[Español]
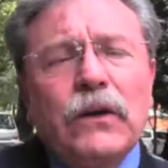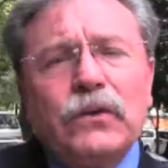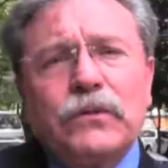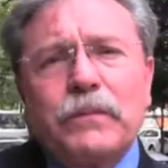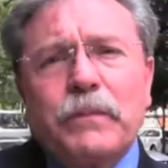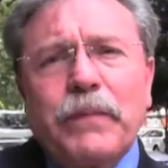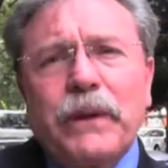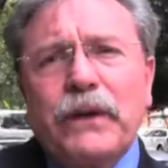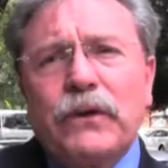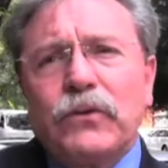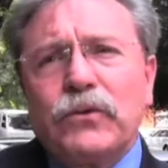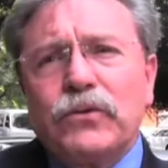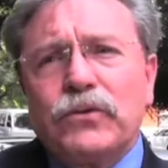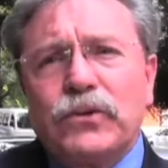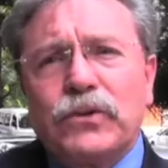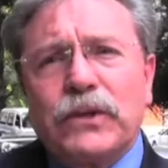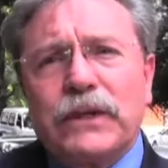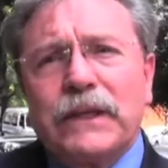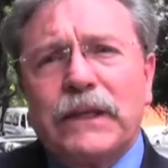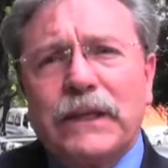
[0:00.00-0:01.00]
Los
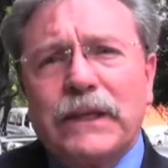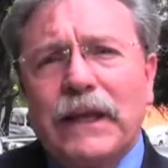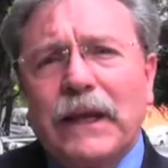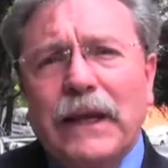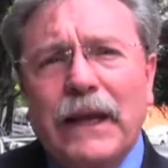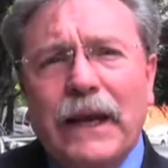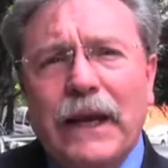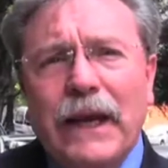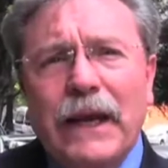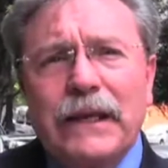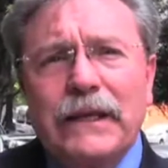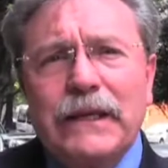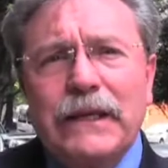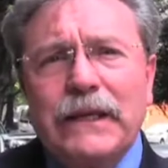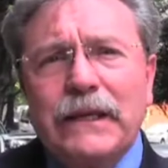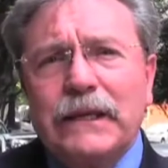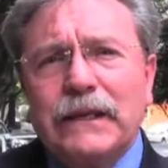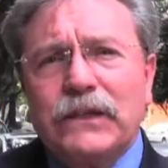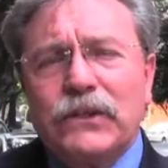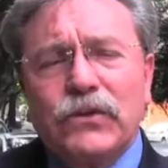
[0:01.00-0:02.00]
perros eh, de la
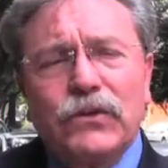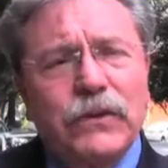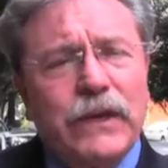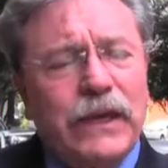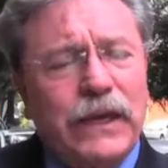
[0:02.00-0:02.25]
calle son